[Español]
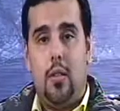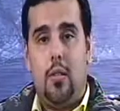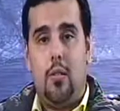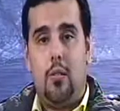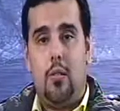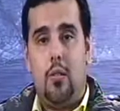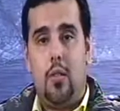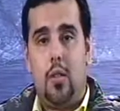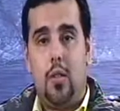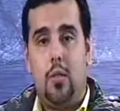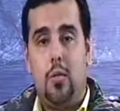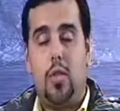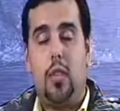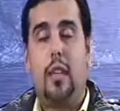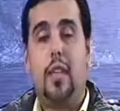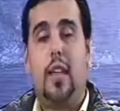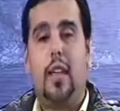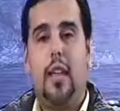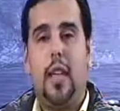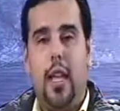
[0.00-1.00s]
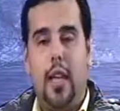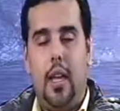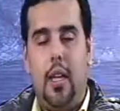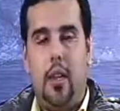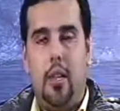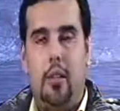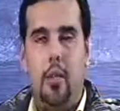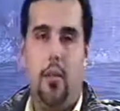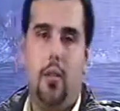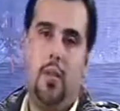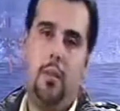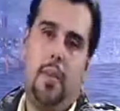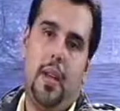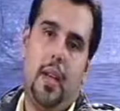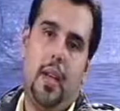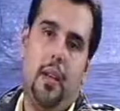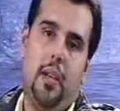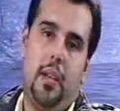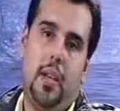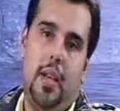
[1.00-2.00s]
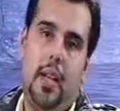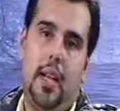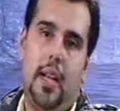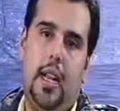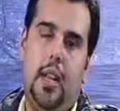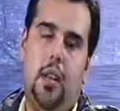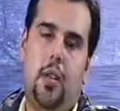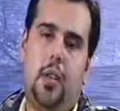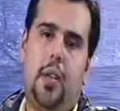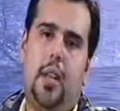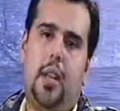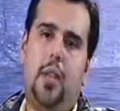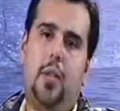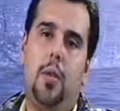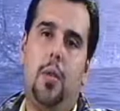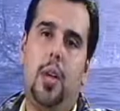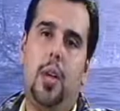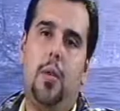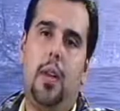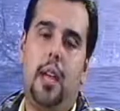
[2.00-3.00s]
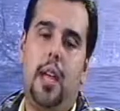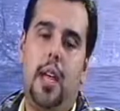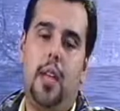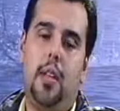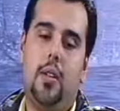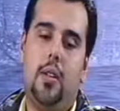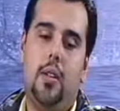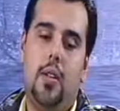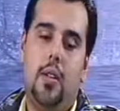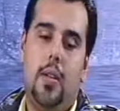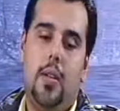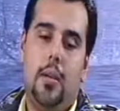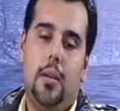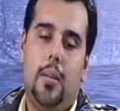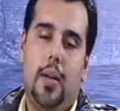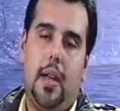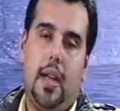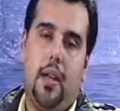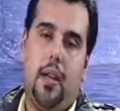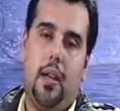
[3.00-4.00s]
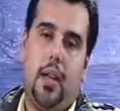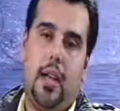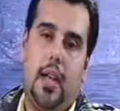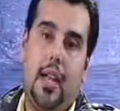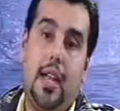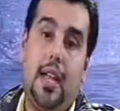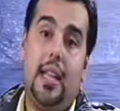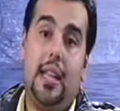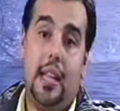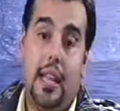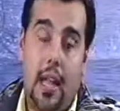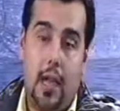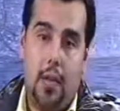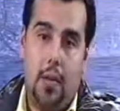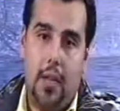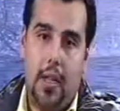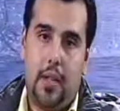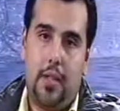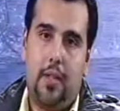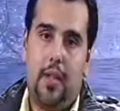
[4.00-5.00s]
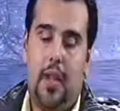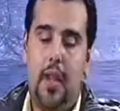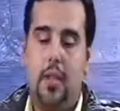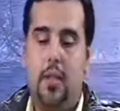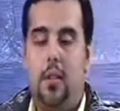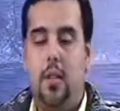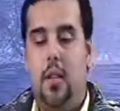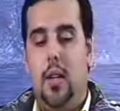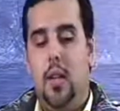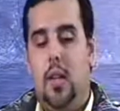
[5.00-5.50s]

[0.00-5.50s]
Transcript: un rubro estratégico para lo que es el gobierno bolivariano, para lo que es el Estado venezolano.